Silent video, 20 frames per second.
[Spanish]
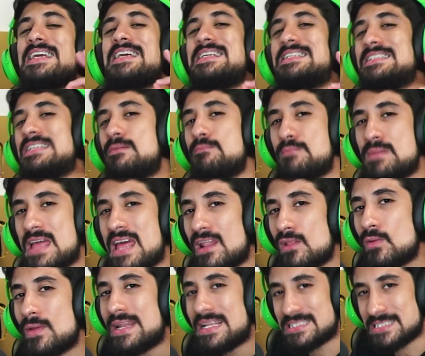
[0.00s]
Y si
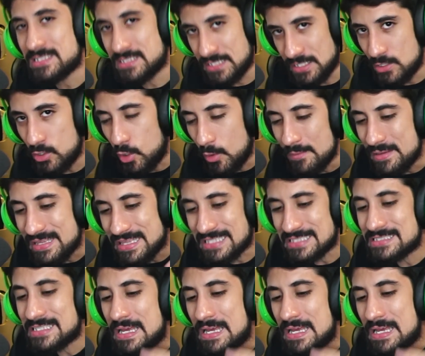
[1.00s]
pierdo en esas 5 vidas,